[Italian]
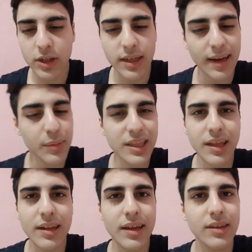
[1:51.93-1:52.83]
Cioè, la
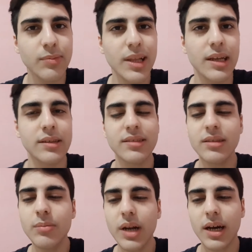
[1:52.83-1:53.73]
mentalità era sbagliata.
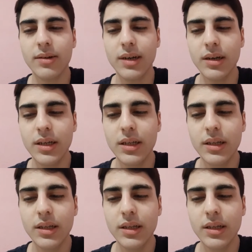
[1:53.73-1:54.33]
Sembrava